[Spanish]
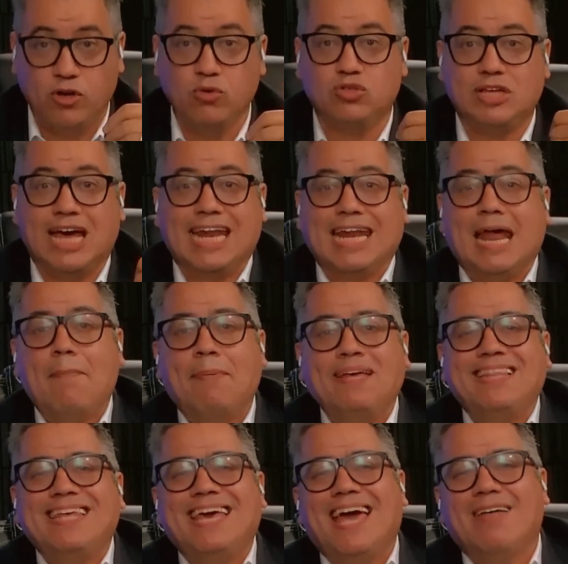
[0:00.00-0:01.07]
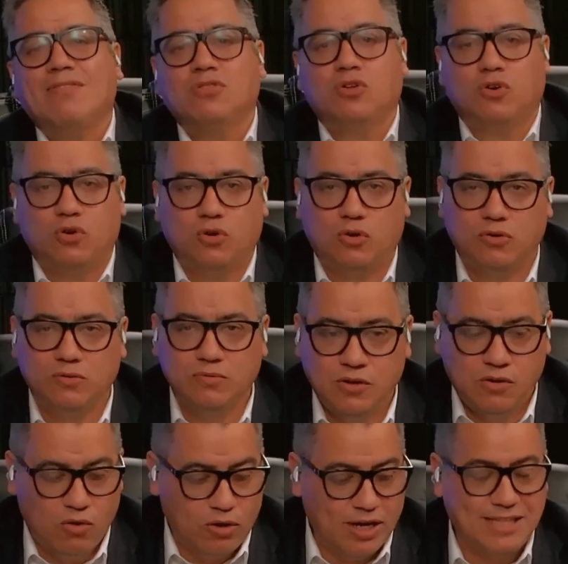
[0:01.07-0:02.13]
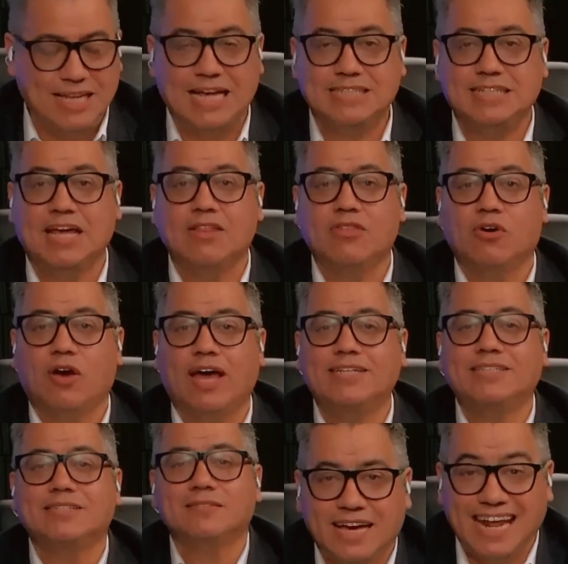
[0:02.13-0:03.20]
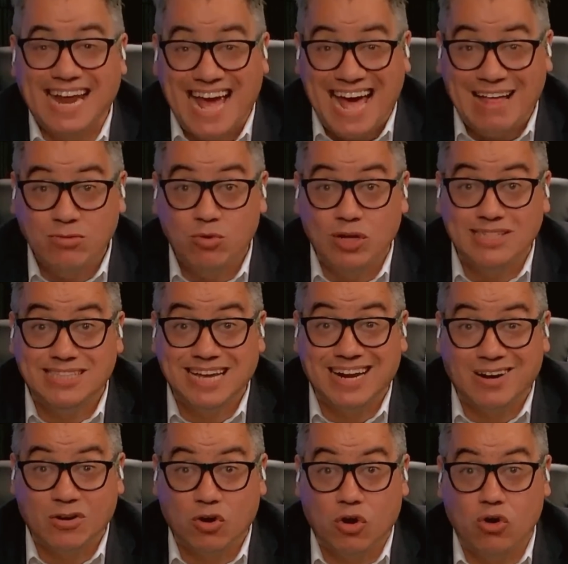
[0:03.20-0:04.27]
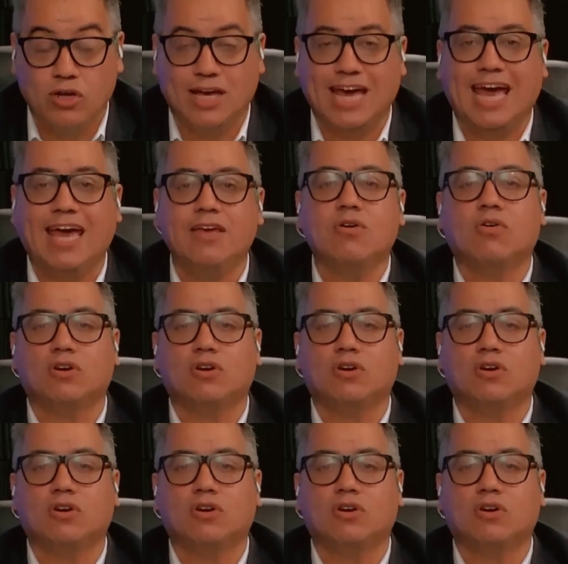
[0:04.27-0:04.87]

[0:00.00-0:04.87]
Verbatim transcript: usted repitiéndolo, lo que está haciendo es creando el terror que ellos